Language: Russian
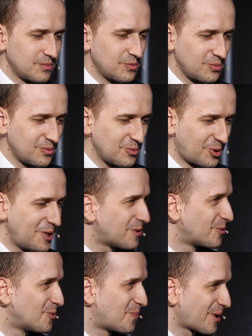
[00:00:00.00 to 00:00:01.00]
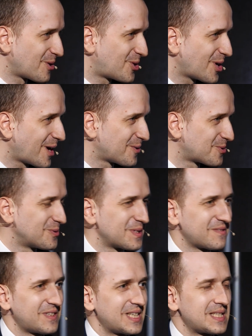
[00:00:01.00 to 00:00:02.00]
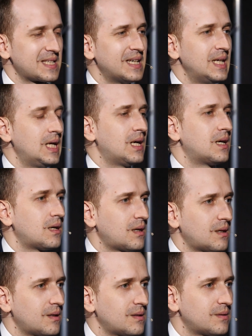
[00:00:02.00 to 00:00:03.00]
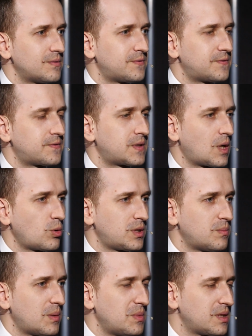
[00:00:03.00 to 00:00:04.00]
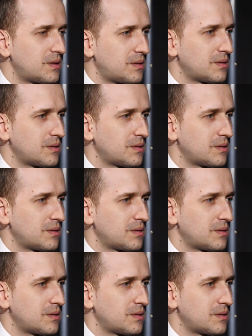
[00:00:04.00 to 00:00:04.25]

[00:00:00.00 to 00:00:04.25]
утрирую, упрощаю, что называется. Э, в какой-то момент